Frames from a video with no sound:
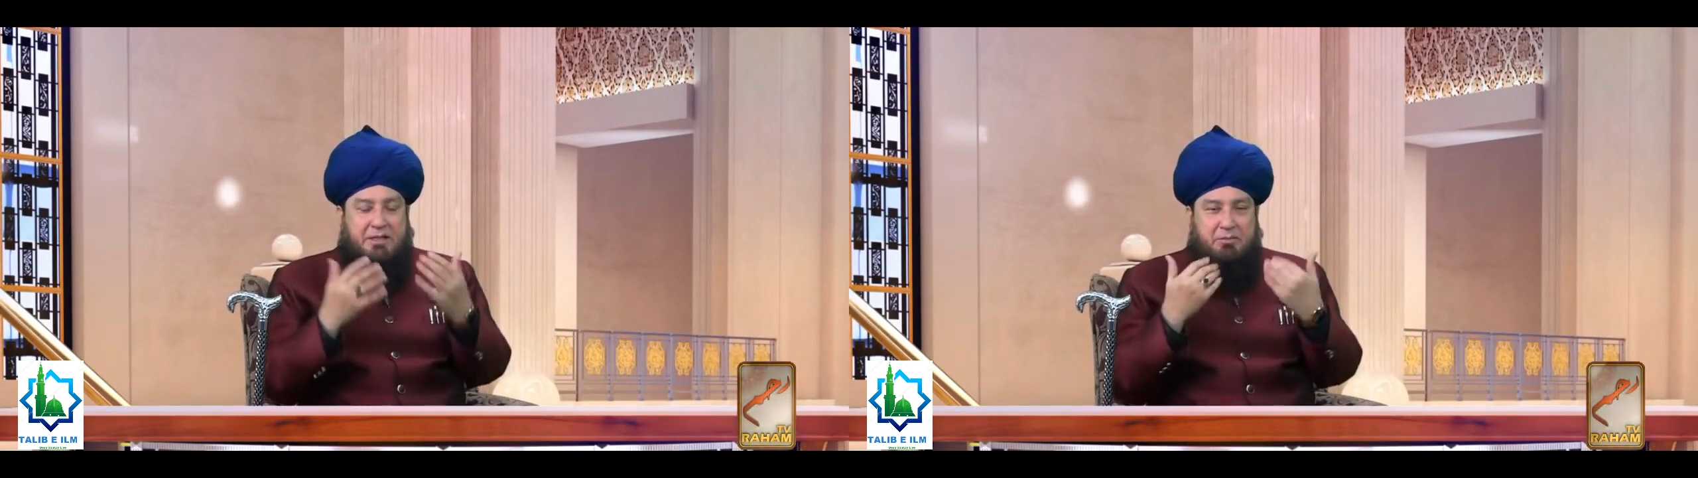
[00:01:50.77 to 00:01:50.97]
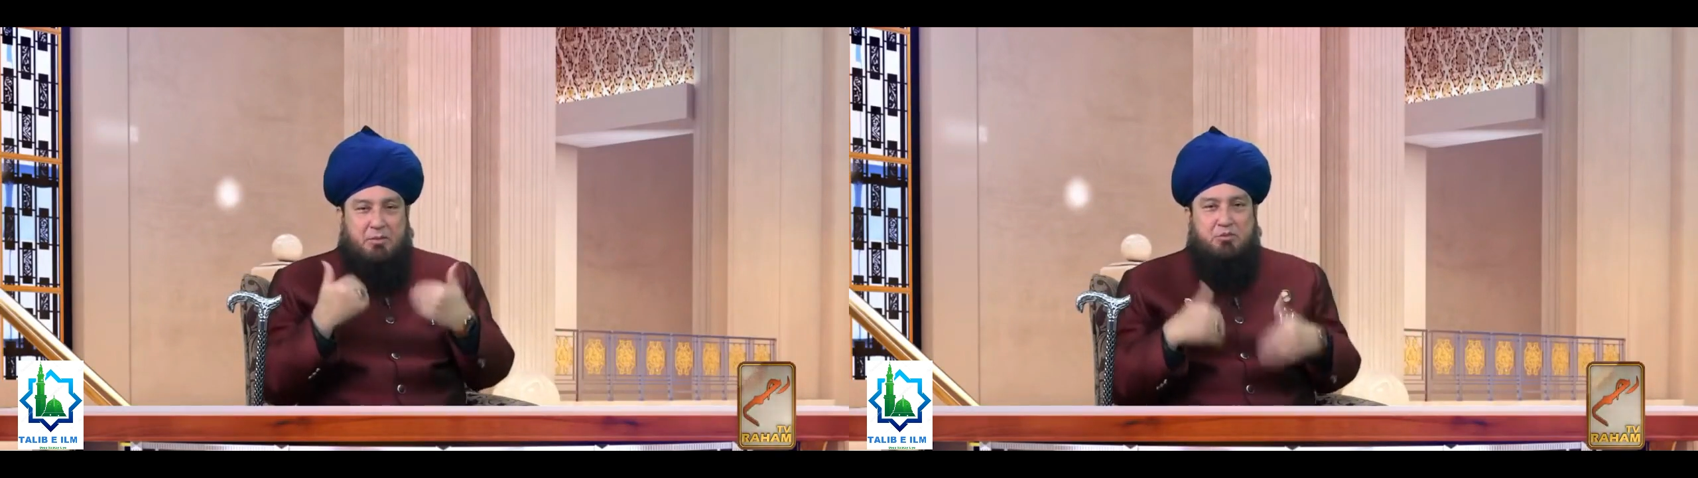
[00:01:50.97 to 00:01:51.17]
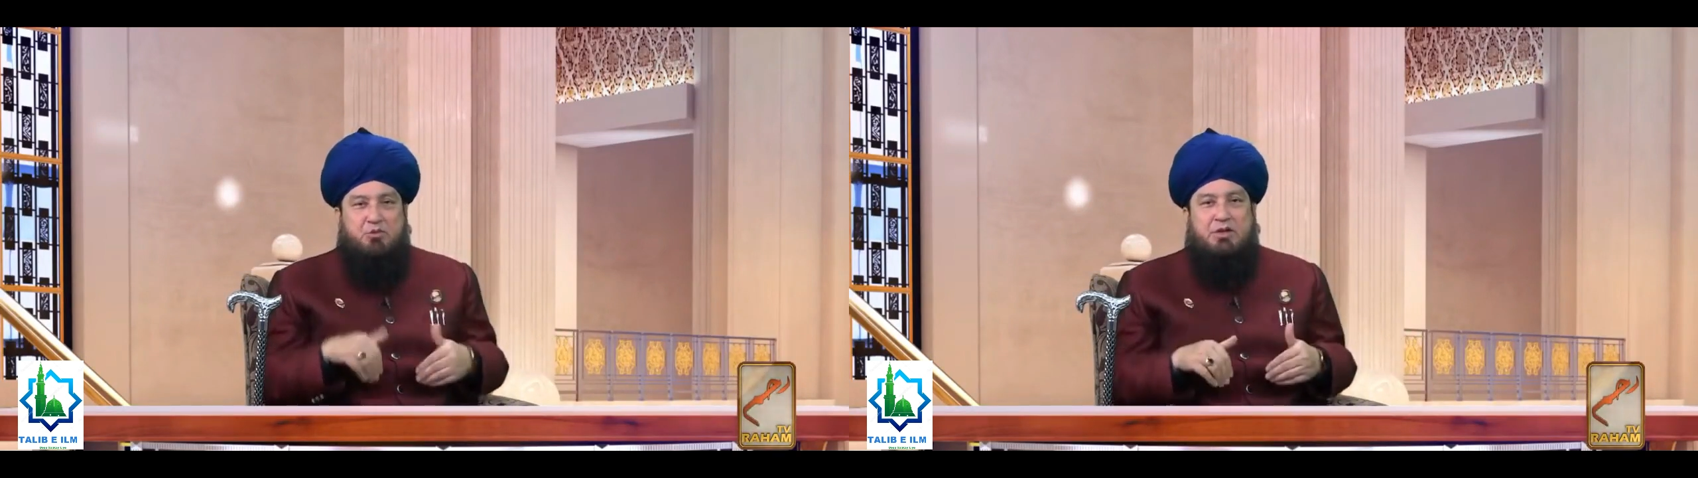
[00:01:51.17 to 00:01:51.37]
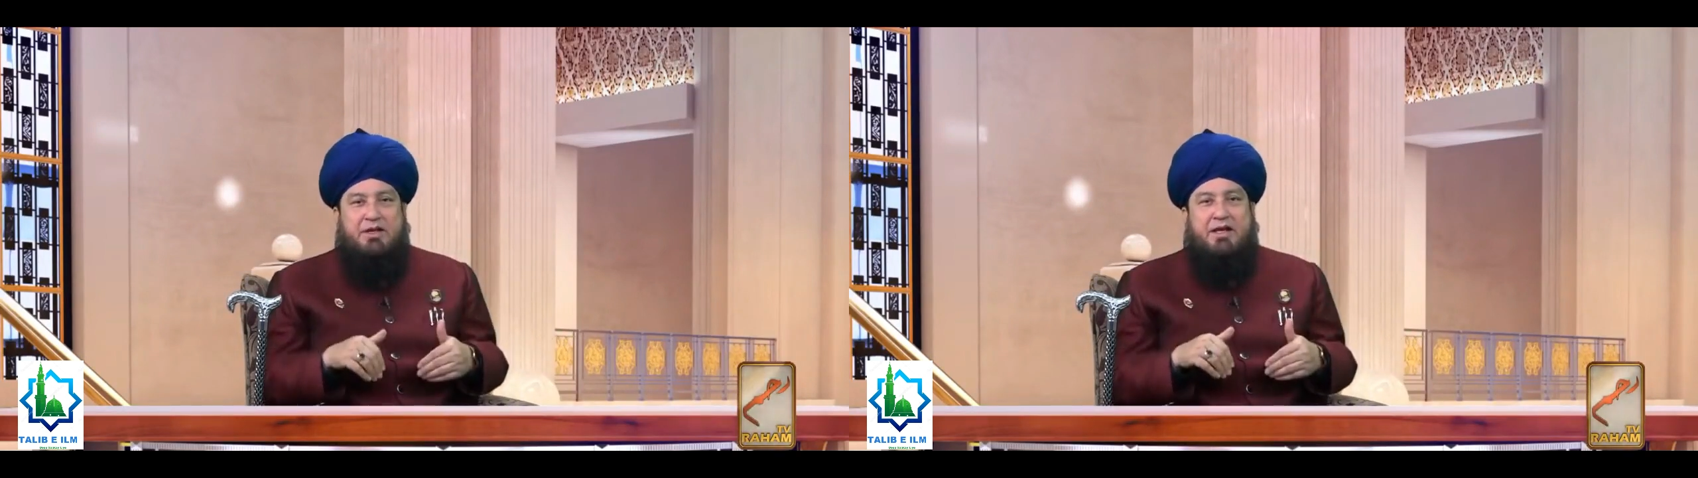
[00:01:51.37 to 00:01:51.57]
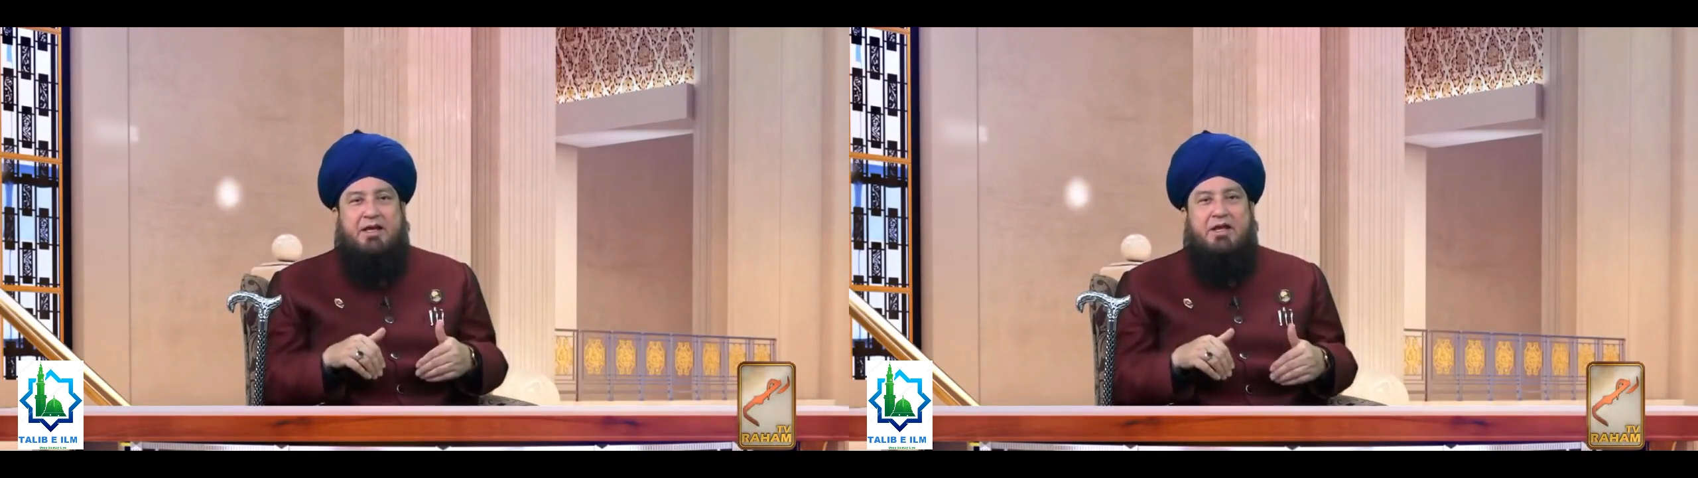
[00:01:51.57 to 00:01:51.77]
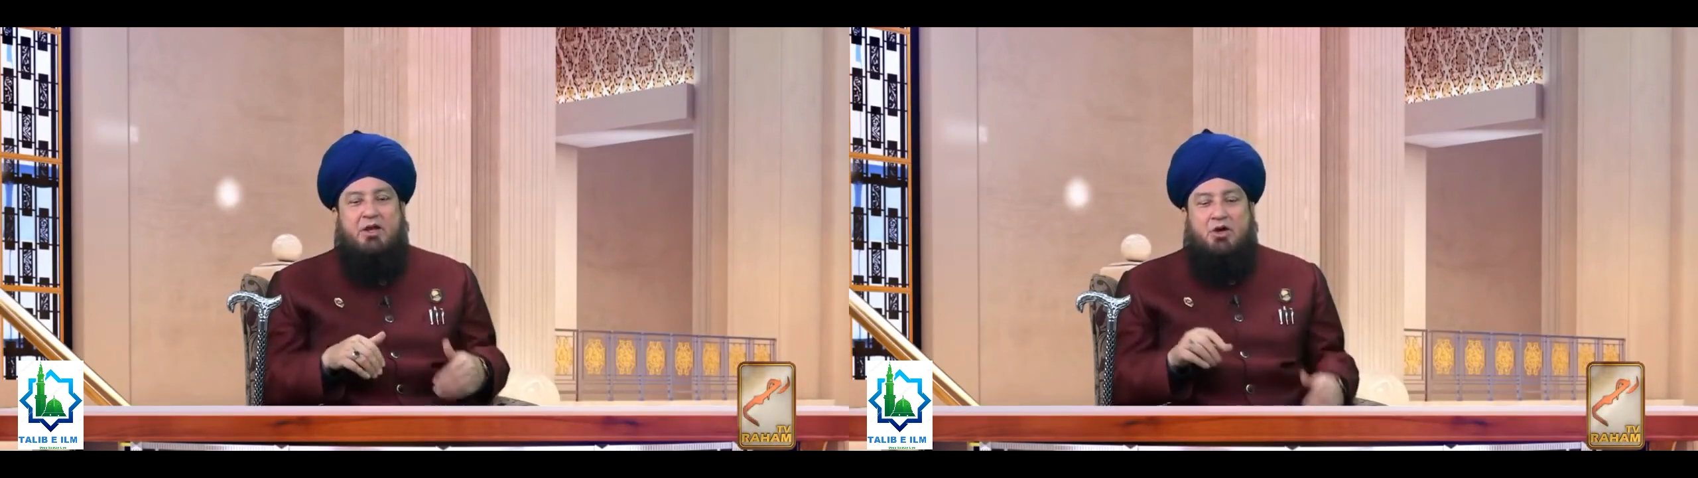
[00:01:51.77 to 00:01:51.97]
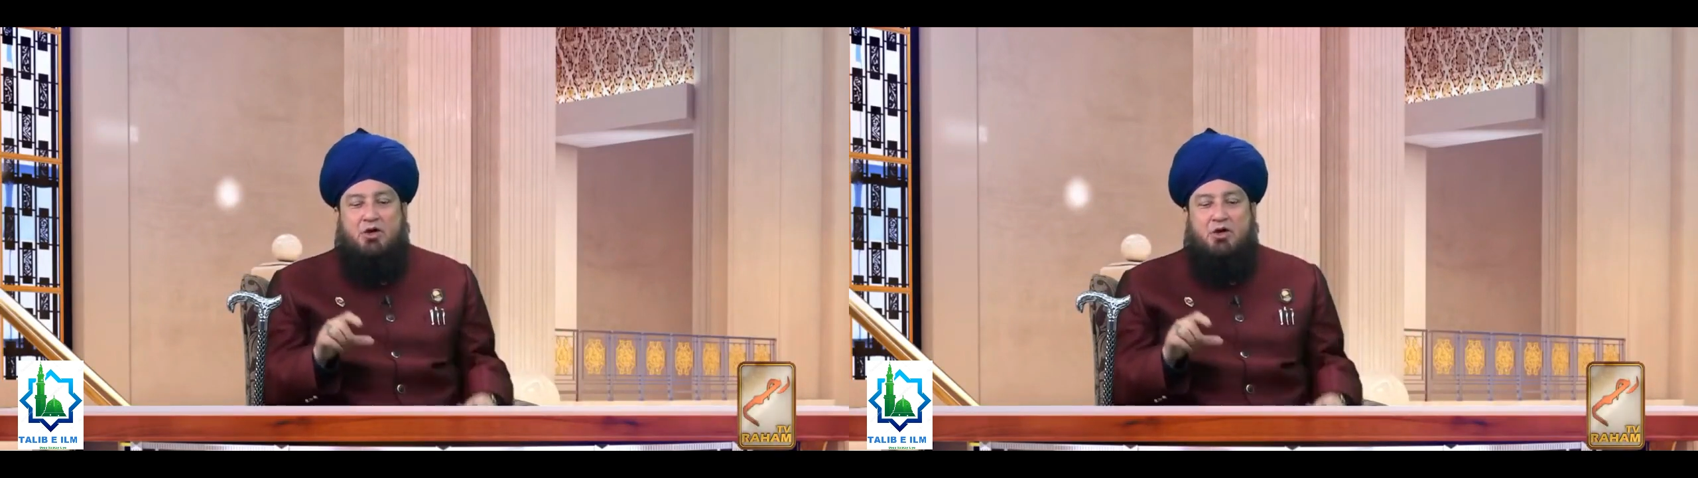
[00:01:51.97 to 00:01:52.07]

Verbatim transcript: बदन पे फूंक लेना है